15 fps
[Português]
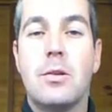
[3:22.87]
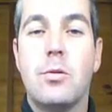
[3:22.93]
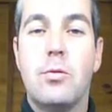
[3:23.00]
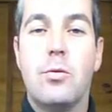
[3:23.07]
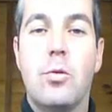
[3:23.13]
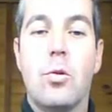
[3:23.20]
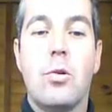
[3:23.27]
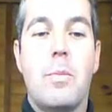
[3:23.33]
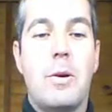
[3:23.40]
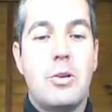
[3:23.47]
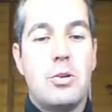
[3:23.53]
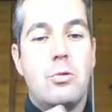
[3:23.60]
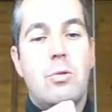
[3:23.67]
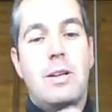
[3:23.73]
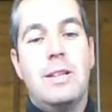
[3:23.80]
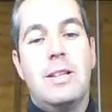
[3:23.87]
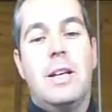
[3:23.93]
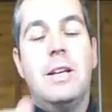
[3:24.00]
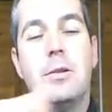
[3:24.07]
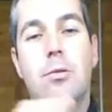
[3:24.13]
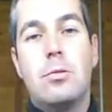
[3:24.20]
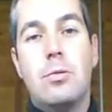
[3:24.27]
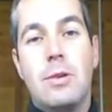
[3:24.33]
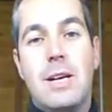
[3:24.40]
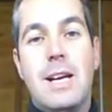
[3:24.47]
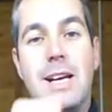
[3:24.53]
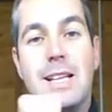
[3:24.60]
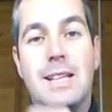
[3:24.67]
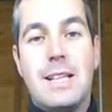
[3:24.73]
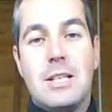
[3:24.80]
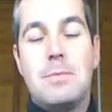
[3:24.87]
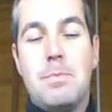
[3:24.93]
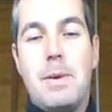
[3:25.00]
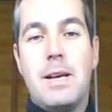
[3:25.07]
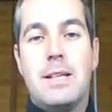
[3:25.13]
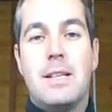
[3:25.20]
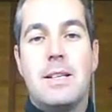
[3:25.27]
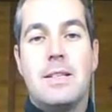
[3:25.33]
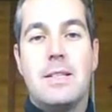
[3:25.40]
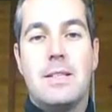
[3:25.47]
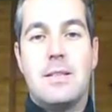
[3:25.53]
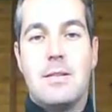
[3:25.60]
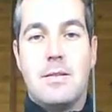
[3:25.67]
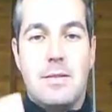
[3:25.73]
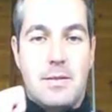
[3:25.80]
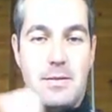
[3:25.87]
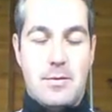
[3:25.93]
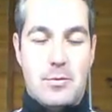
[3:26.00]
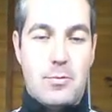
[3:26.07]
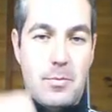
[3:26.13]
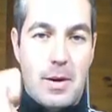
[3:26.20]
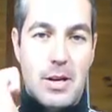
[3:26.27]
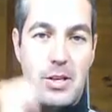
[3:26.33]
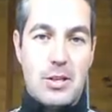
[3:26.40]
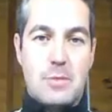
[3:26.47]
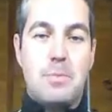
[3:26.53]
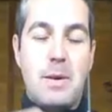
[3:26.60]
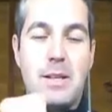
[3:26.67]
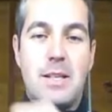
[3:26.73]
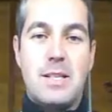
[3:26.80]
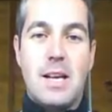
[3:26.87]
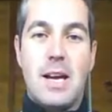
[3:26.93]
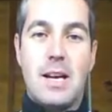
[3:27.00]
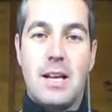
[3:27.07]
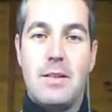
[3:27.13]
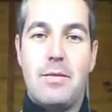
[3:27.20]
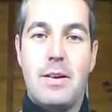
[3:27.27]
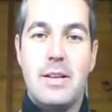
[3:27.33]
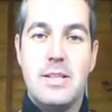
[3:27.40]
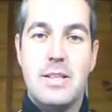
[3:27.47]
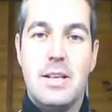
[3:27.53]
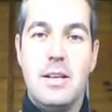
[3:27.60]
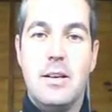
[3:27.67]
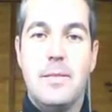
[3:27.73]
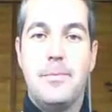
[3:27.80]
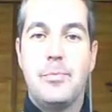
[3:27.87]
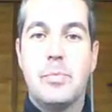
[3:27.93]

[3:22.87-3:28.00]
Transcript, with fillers: do fogo a partir do atrito das pedras. Tu bate as pedras, sai aquela faísquinha.